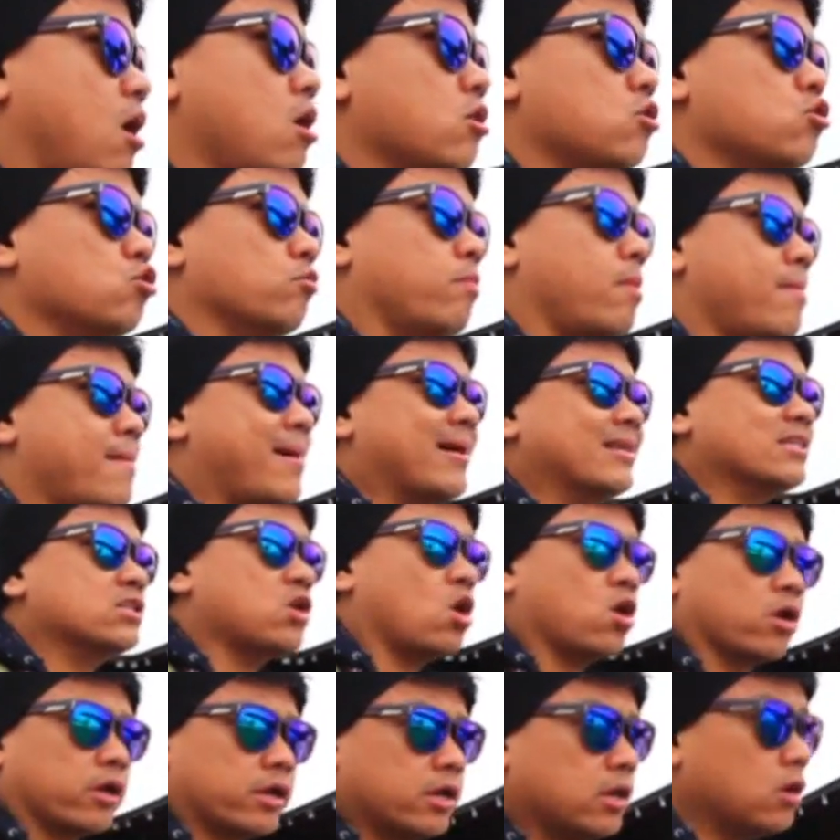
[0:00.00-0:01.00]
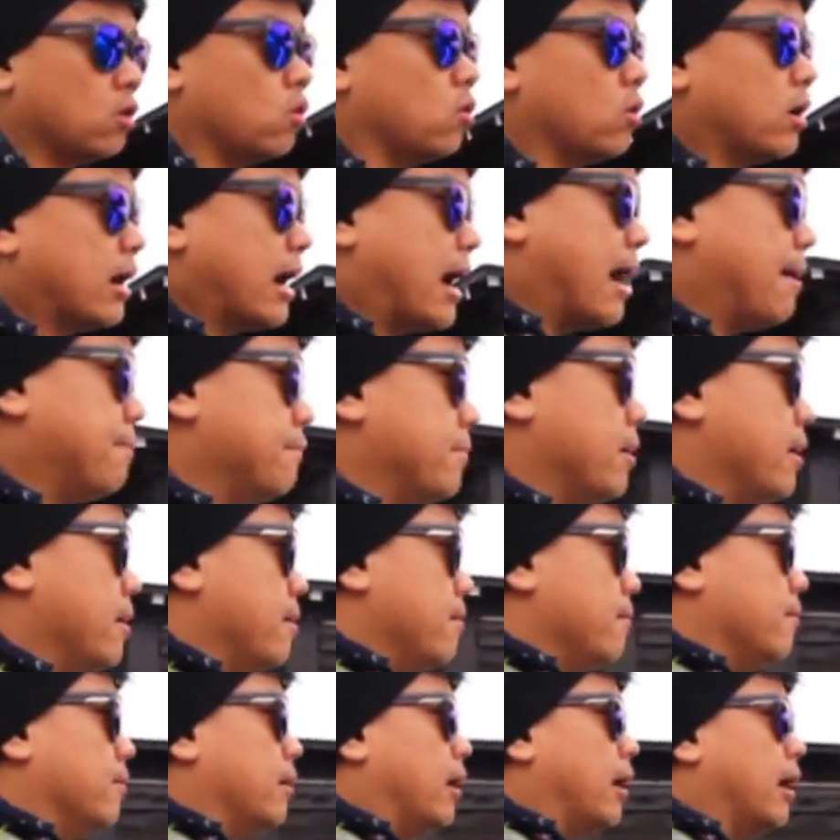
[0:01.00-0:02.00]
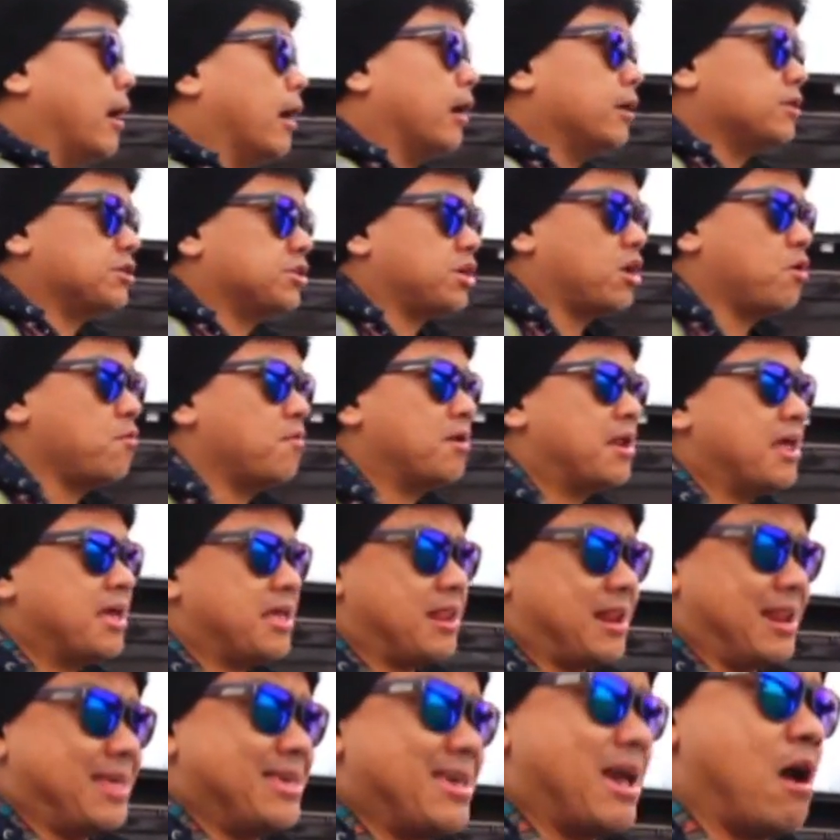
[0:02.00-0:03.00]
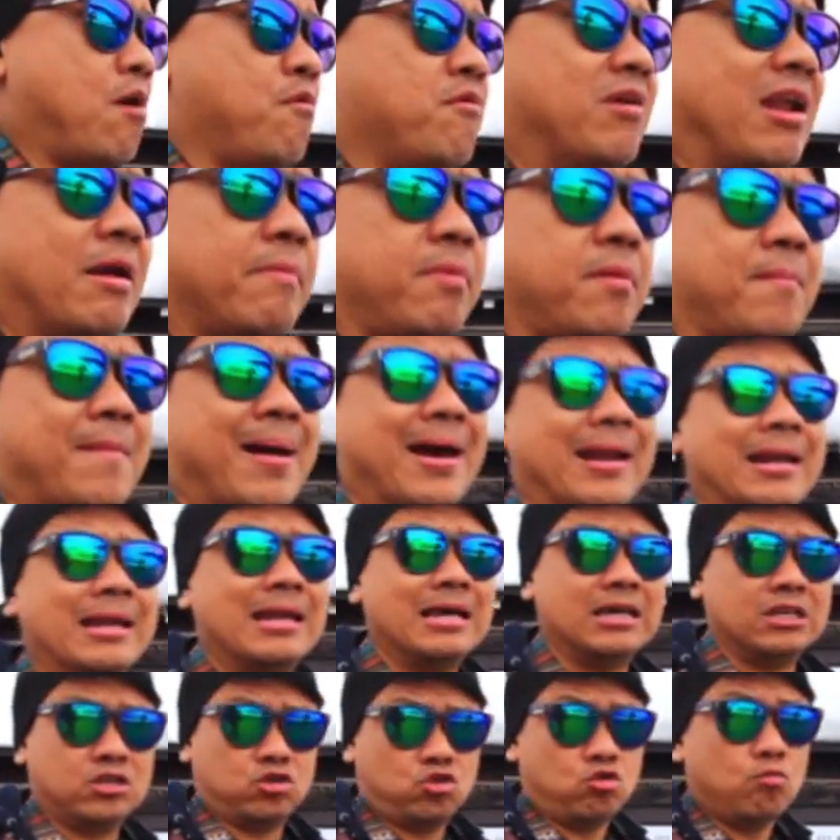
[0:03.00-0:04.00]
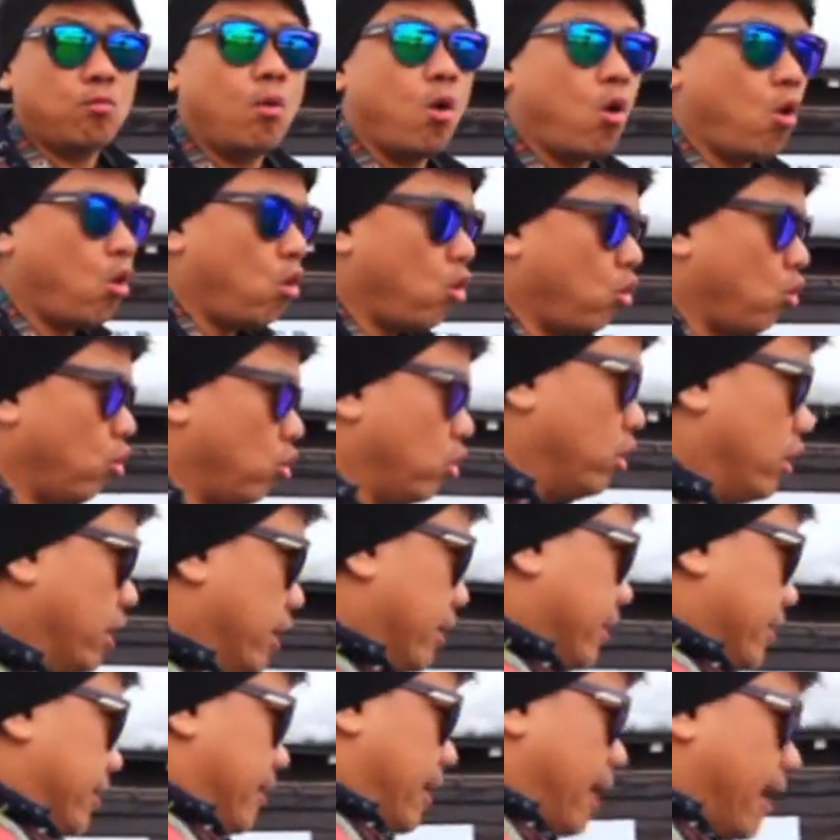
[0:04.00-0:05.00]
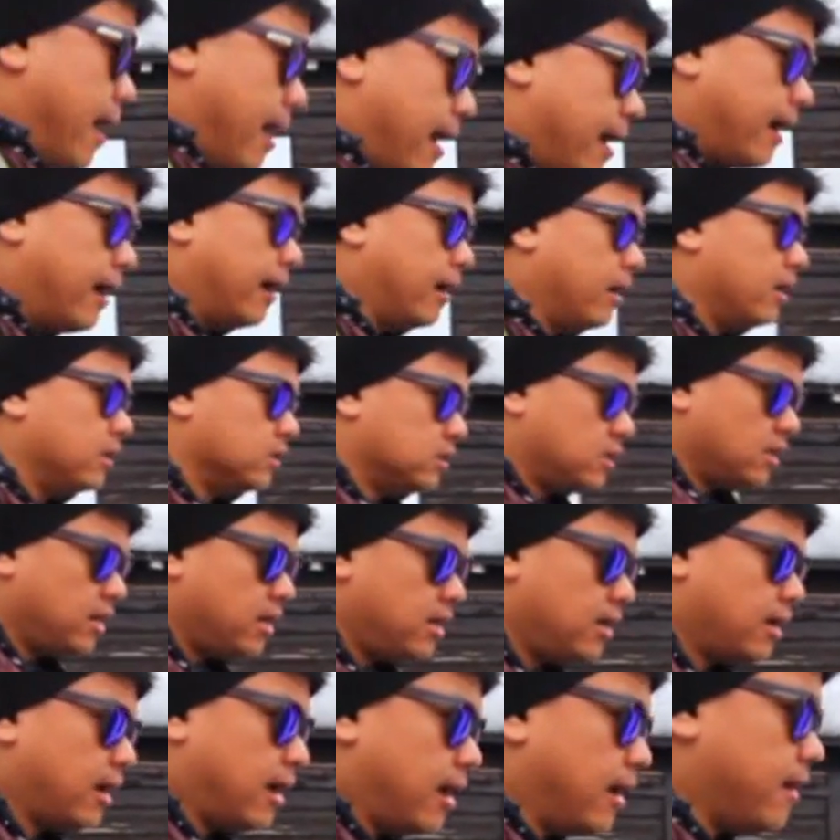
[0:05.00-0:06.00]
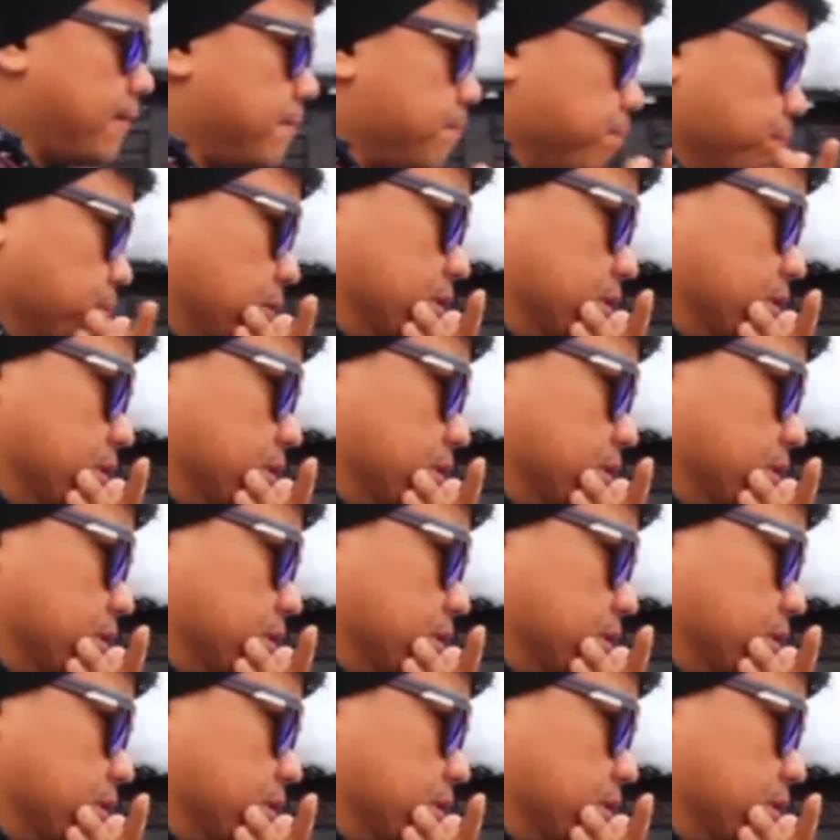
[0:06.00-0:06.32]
ล่องอยู่ประมาณ 2กิโลครับก็ใช้ระยะเวลาประมาณ 1 ชั่วโมงที่นี่ฮะ